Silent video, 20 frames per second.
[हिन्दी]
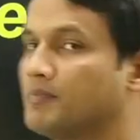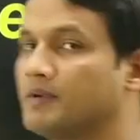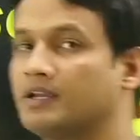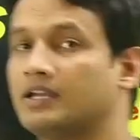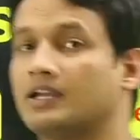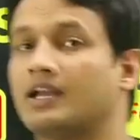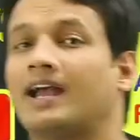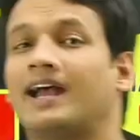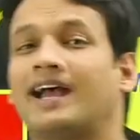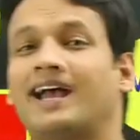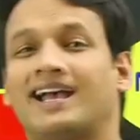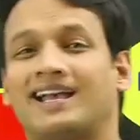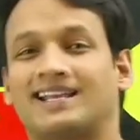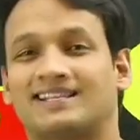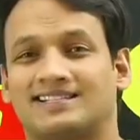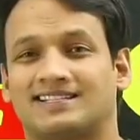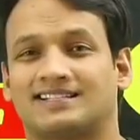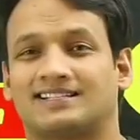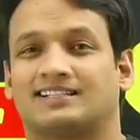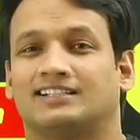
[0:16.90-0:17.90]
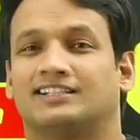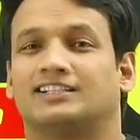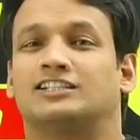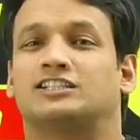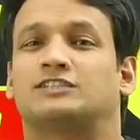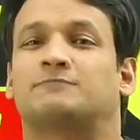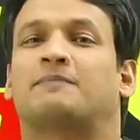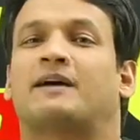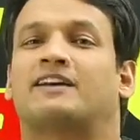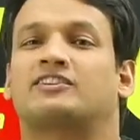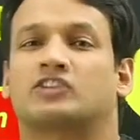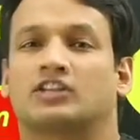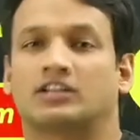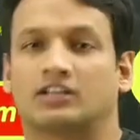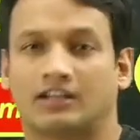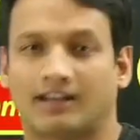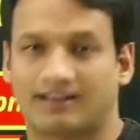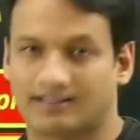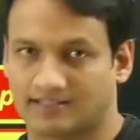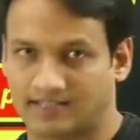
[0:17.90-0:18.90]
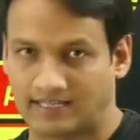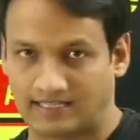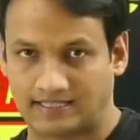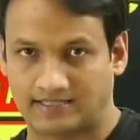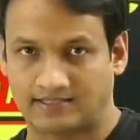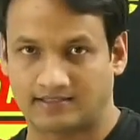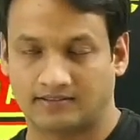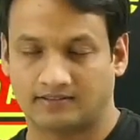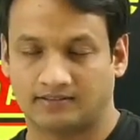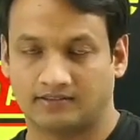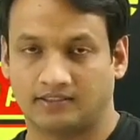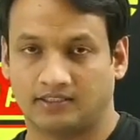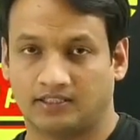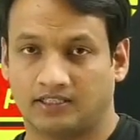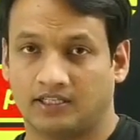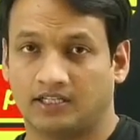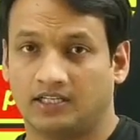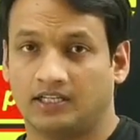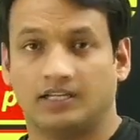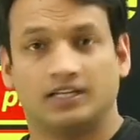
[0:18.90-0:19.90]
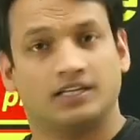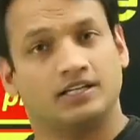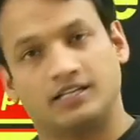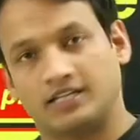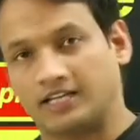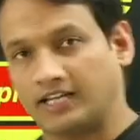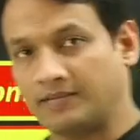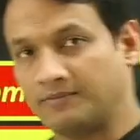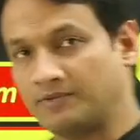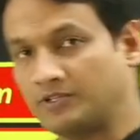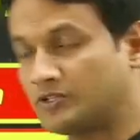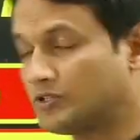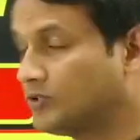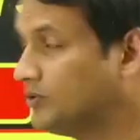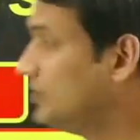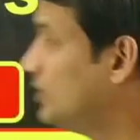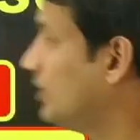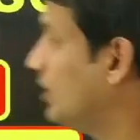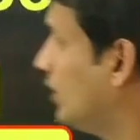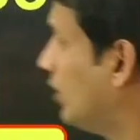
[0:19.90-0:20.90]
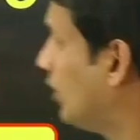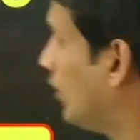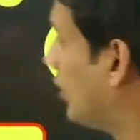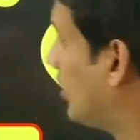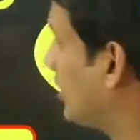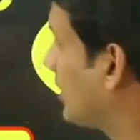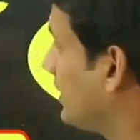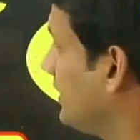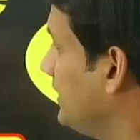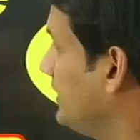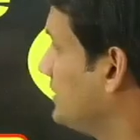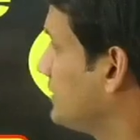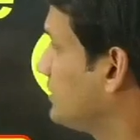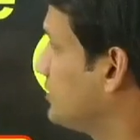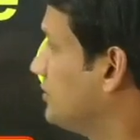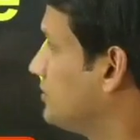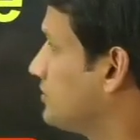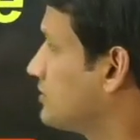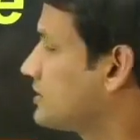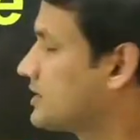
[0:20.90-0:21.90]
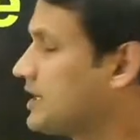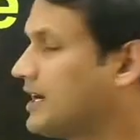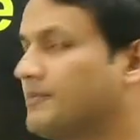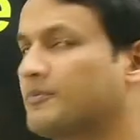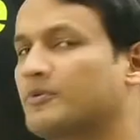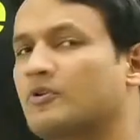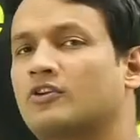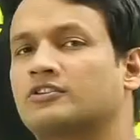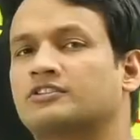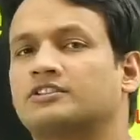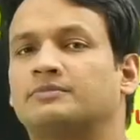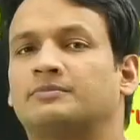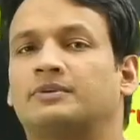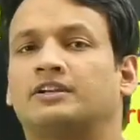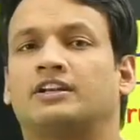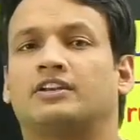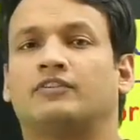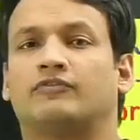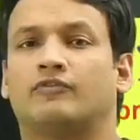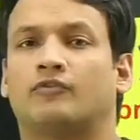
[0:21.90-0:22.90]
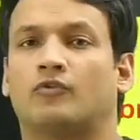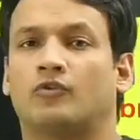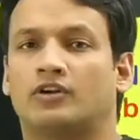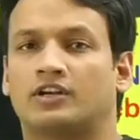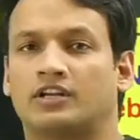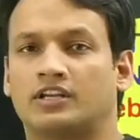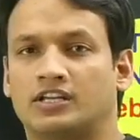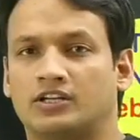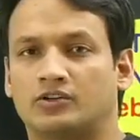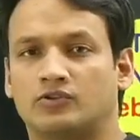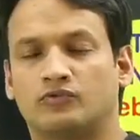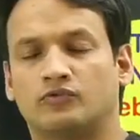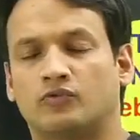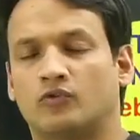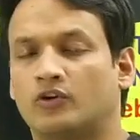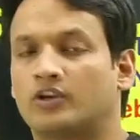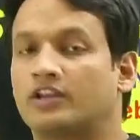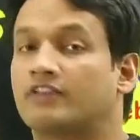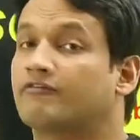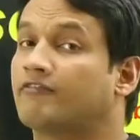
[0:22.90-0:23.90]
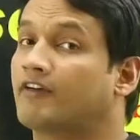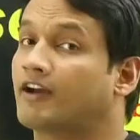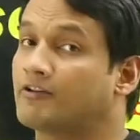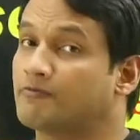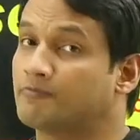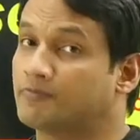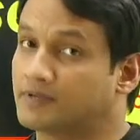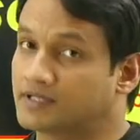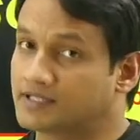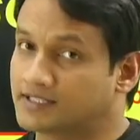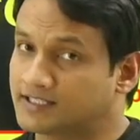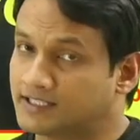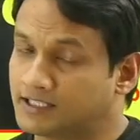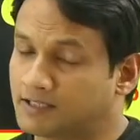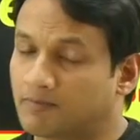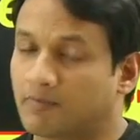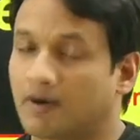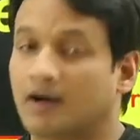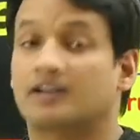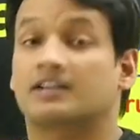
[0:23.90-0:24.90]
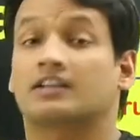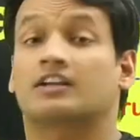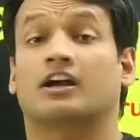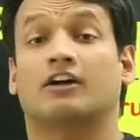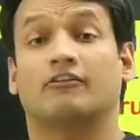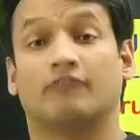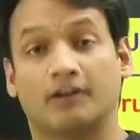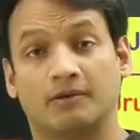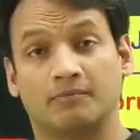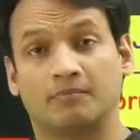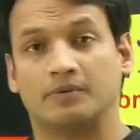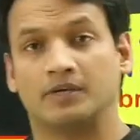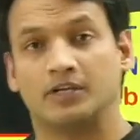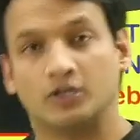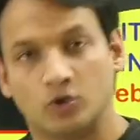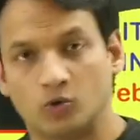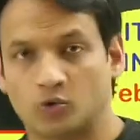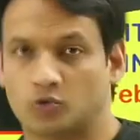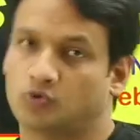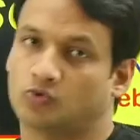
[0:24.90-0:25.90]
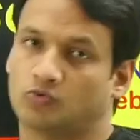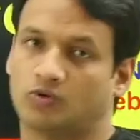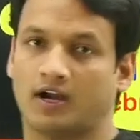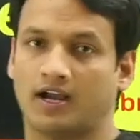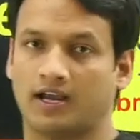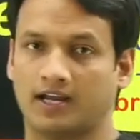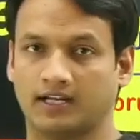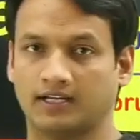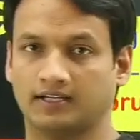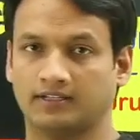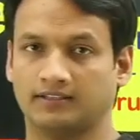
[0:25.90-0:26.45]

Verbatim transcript: पे एज स्पेशल क्लासेस ठीक है बच्चों और इस कोर्स का अप्रॉक्सीमेटली 40 टू 45 परसेंट पार्ट कवर भी हो चुका है